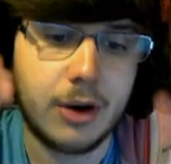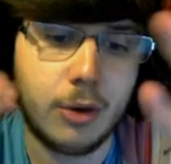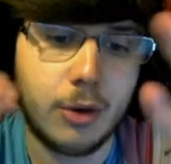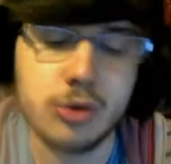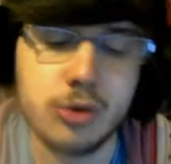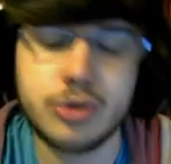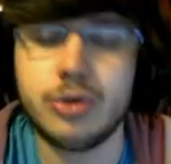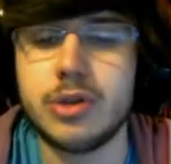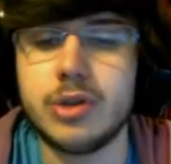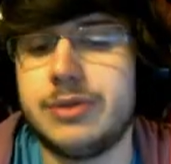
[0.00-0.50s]

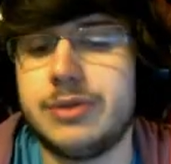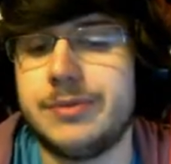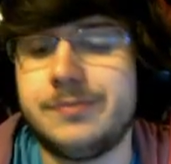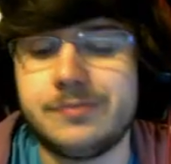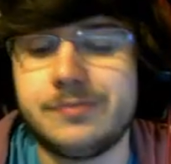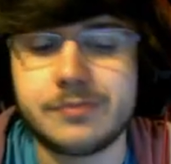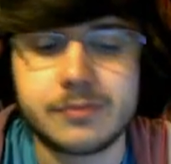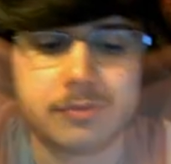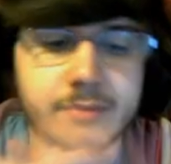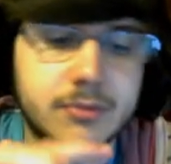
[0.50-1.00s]
O jogo
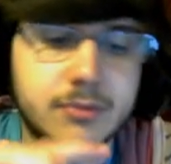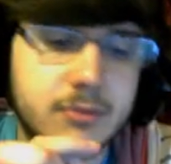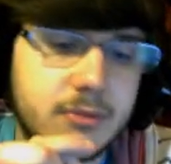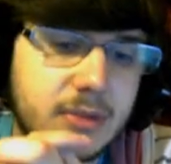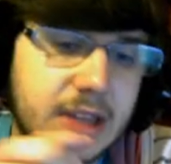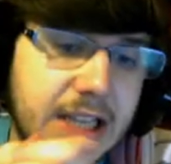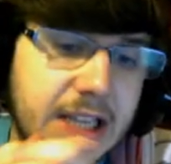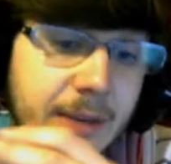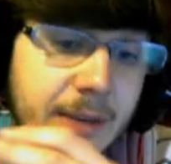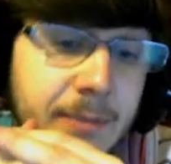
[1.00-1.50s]

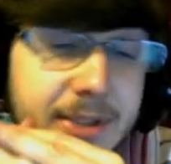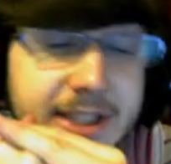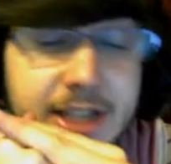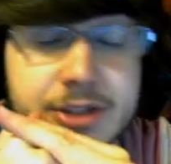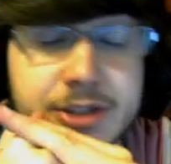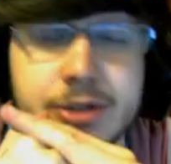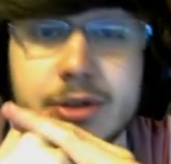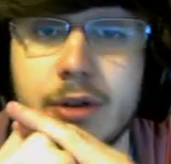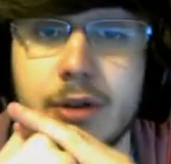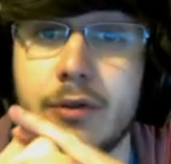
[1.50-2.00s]
que me
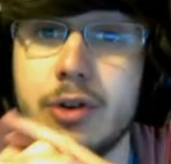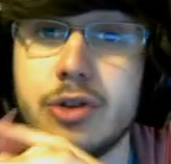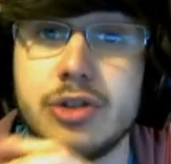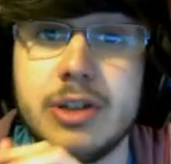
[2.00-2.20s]
decepcionou foi o